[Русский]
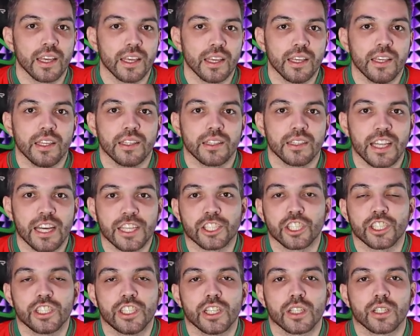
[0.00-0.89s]
и
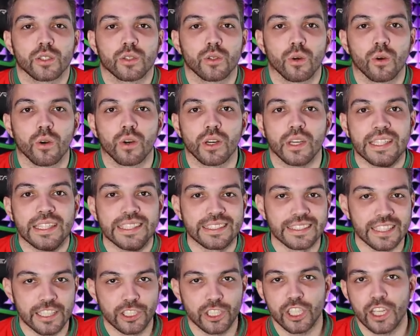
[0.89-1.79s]
даже те, кто
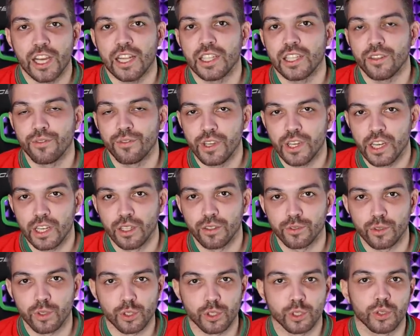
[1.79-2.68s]
изначально
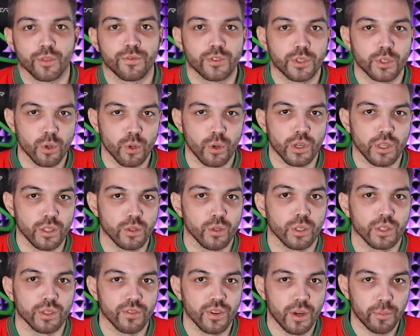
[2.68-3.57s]
верил в то, что все
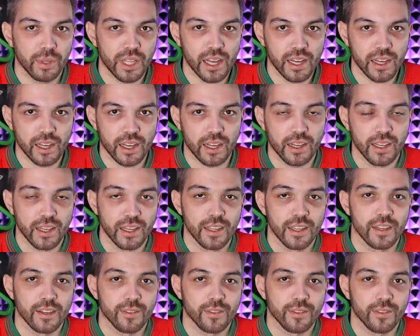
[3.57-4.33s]
идет во благо,